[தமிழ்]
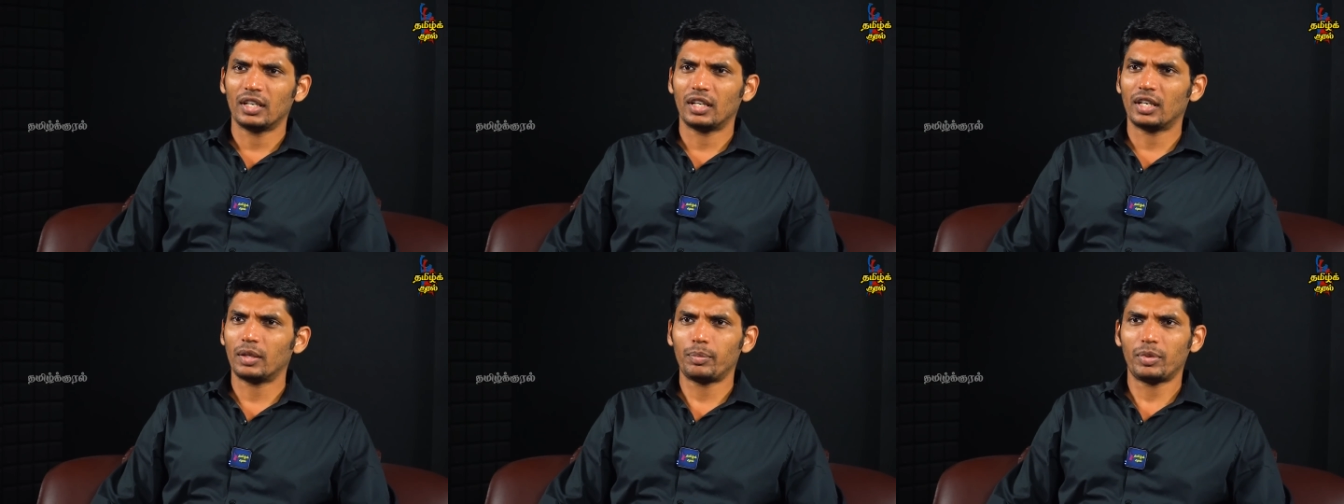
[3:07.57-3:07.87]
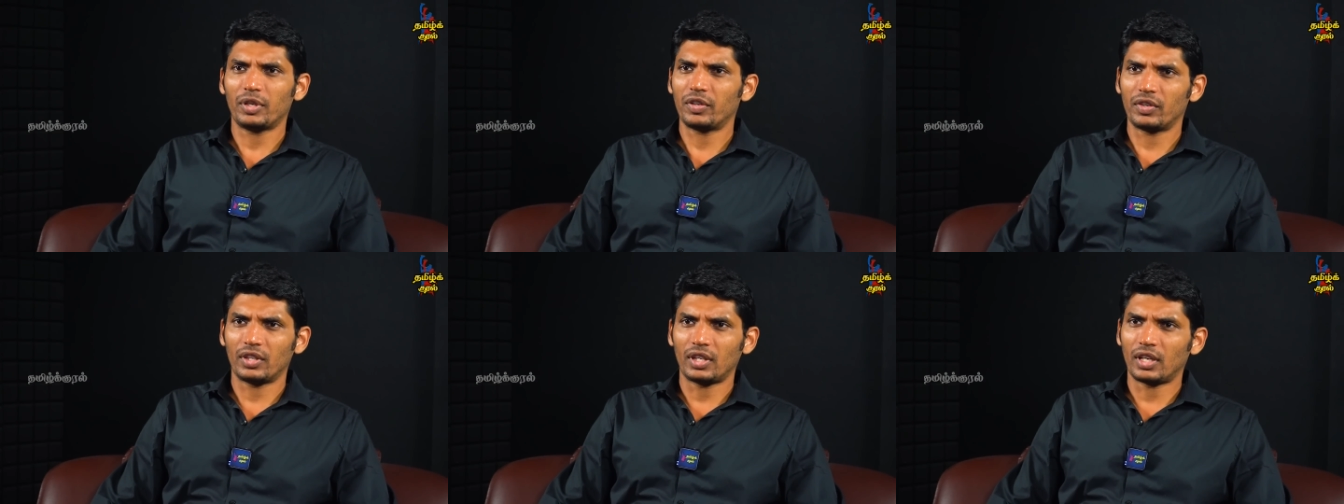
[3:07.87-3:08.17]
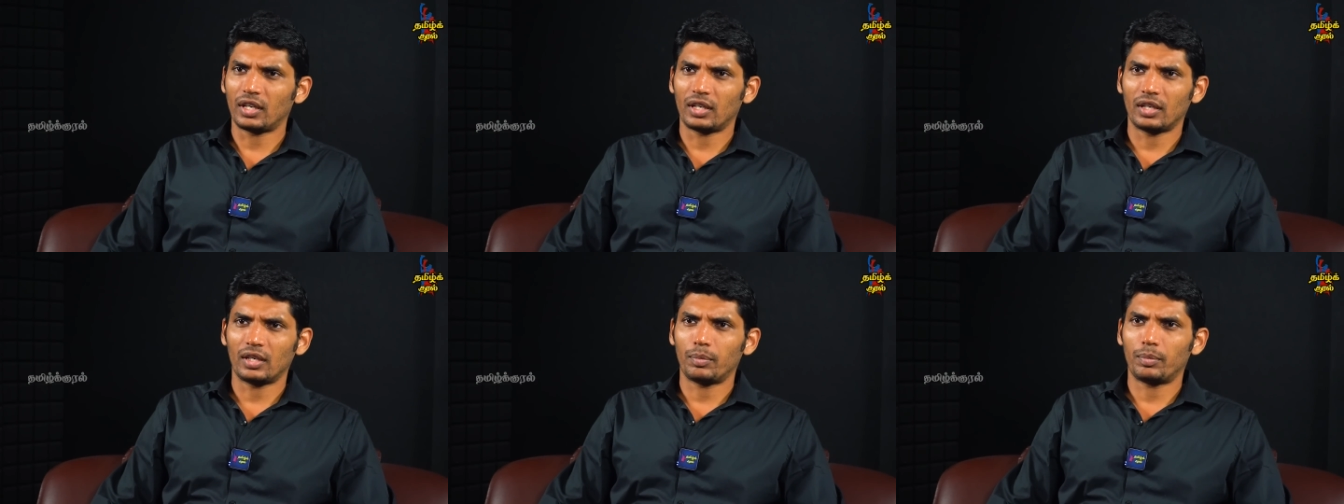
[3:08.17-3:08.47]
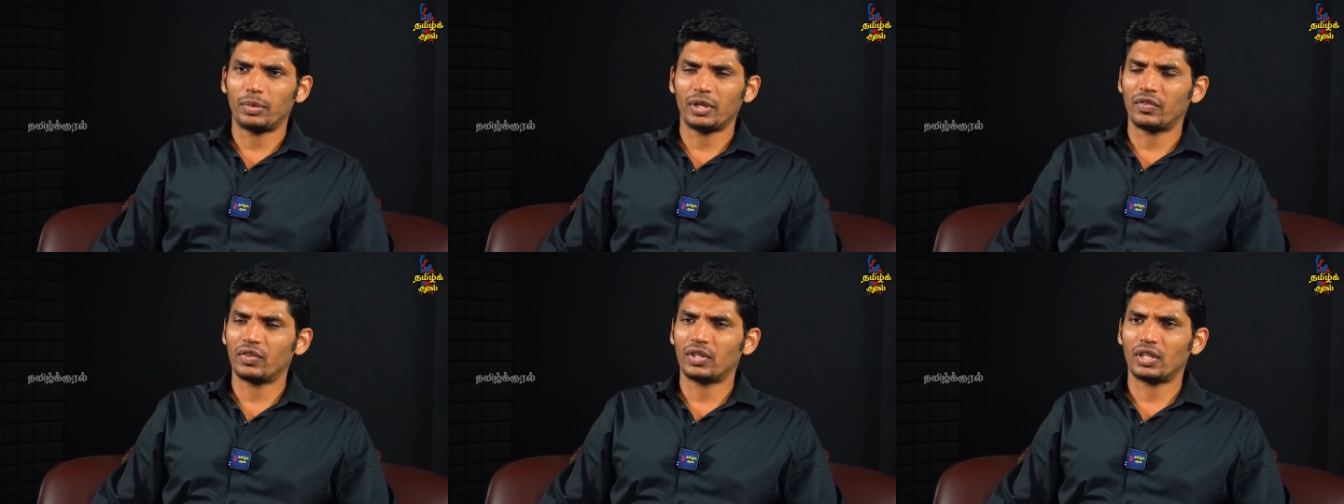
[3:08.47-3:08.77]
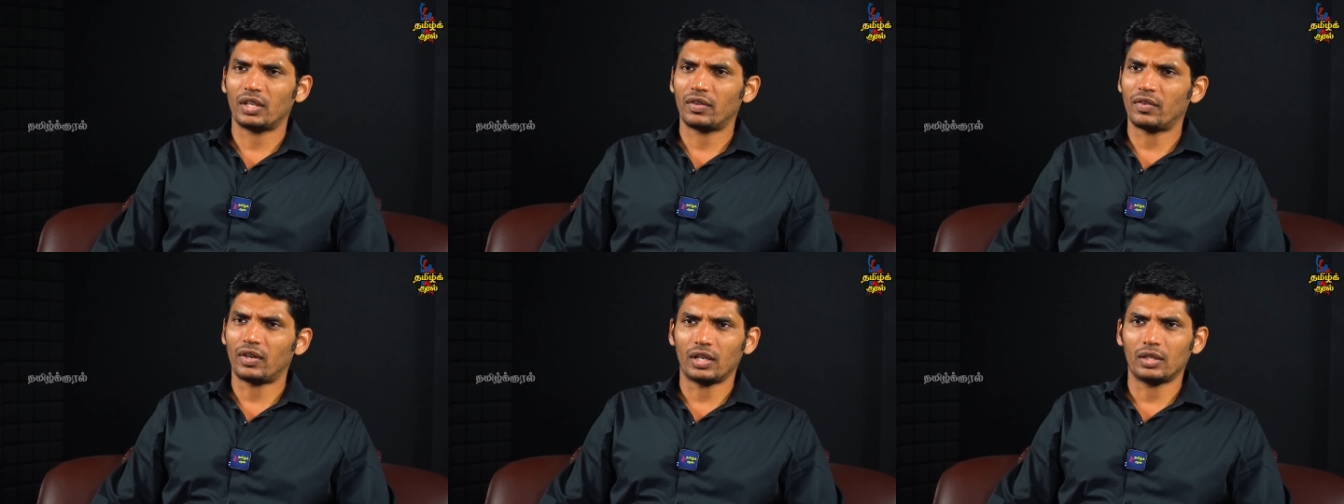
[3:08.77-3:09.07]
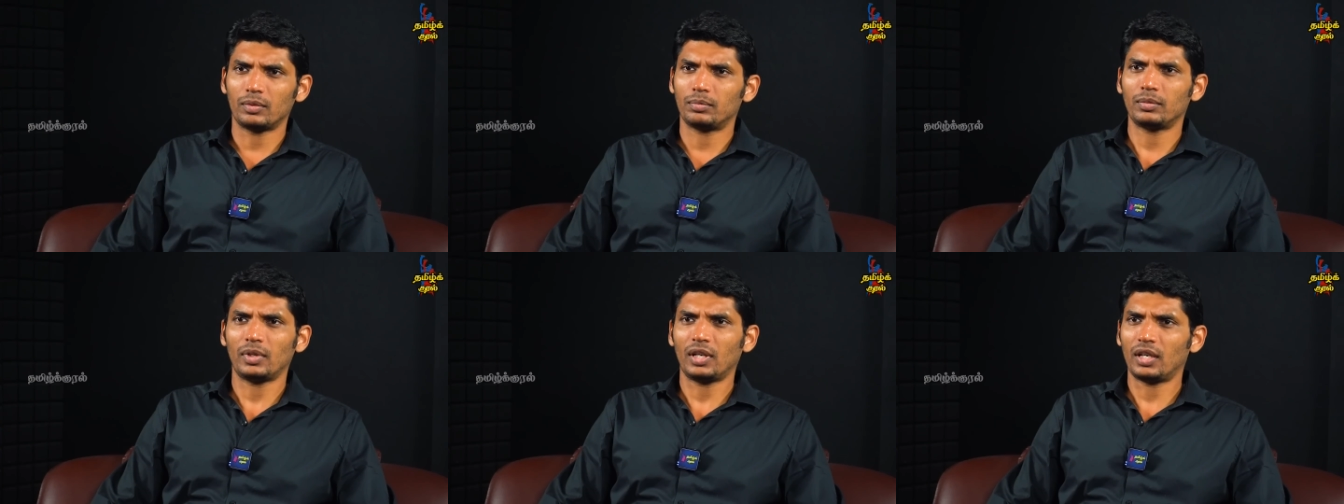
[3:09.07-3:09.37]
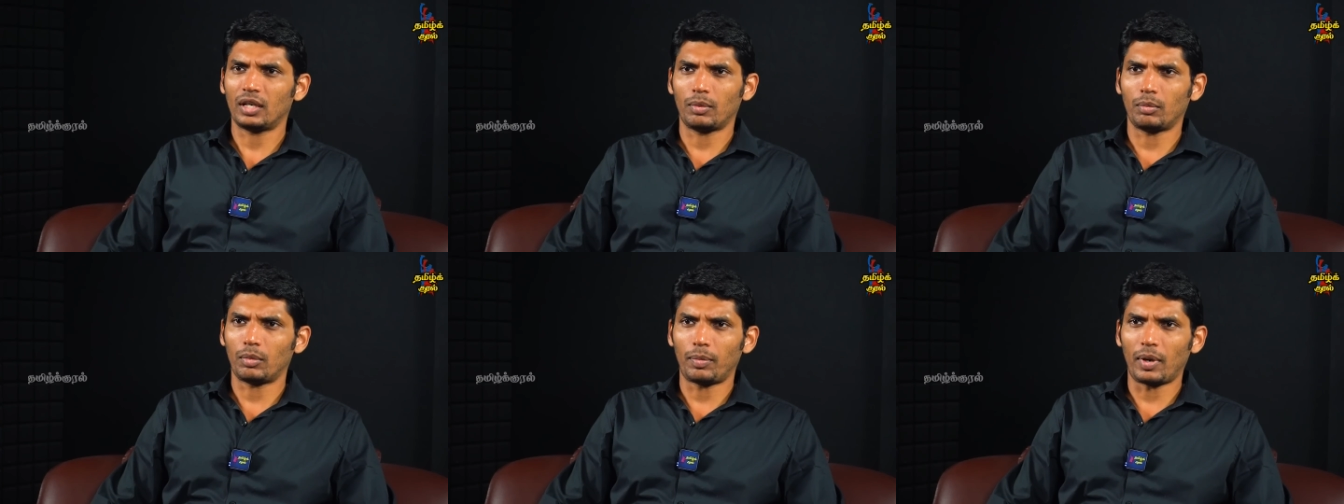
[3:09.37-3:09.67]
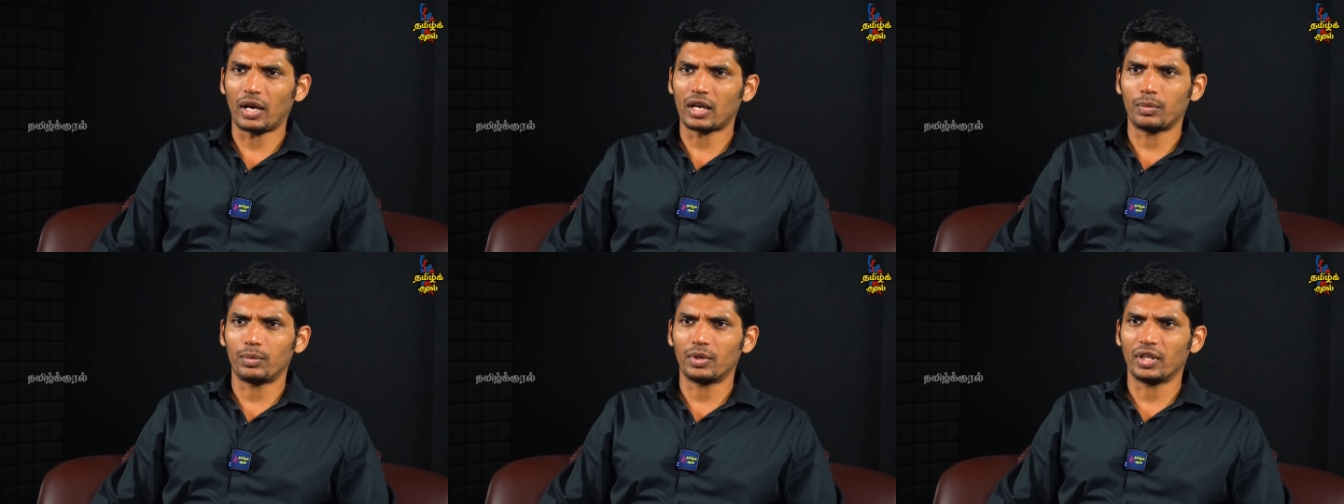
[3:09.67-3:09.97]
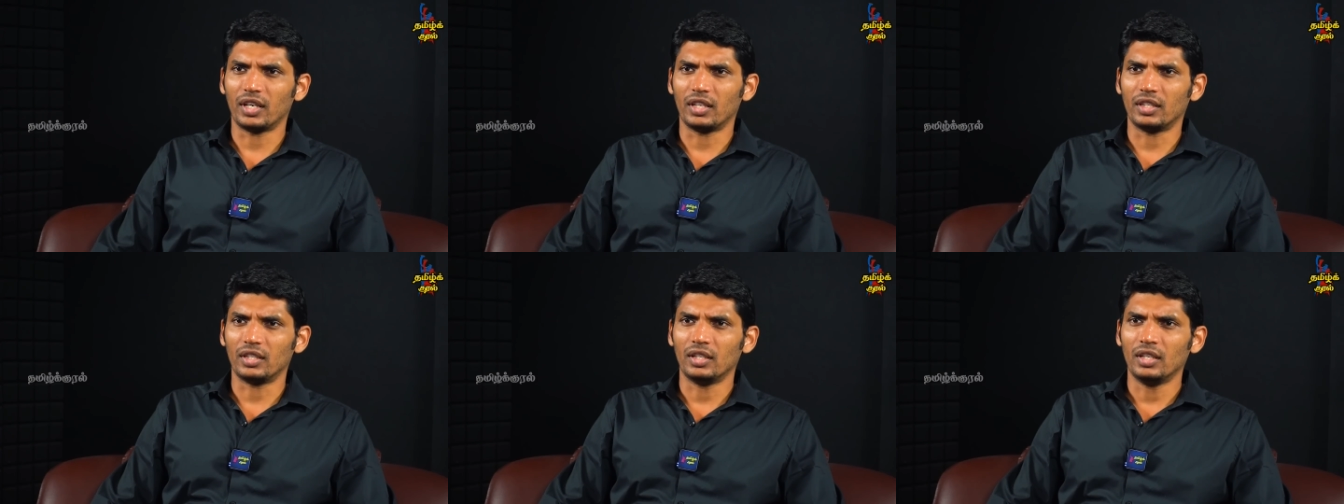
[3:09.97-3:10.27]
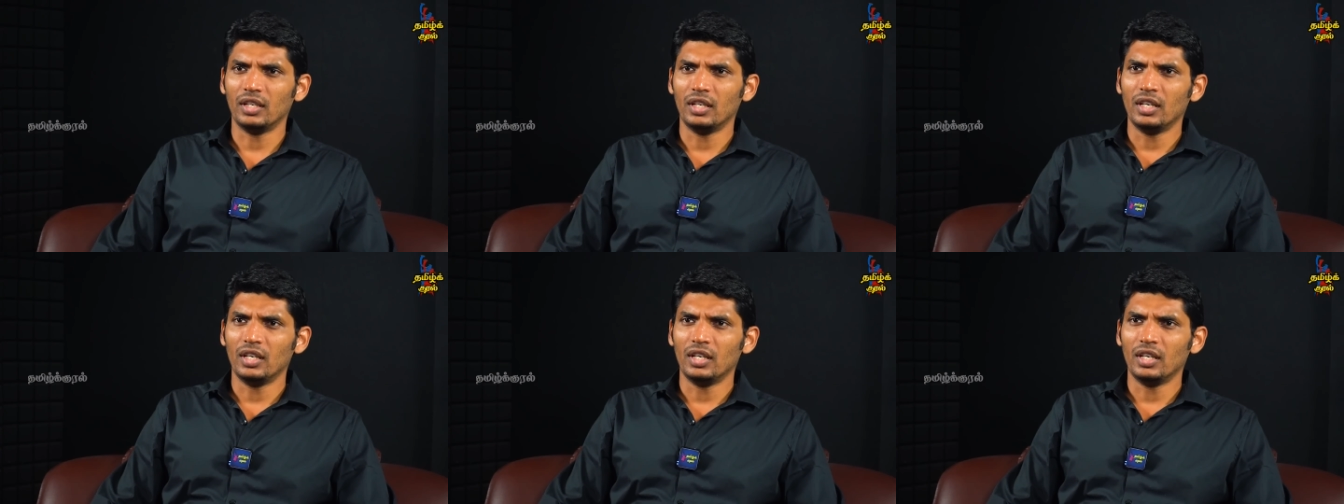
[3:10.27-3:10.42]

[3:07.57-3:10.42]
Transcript: இனப்பிரிவித பிரிவிதைவாதமாக நம்ம பார்க்க முடியாது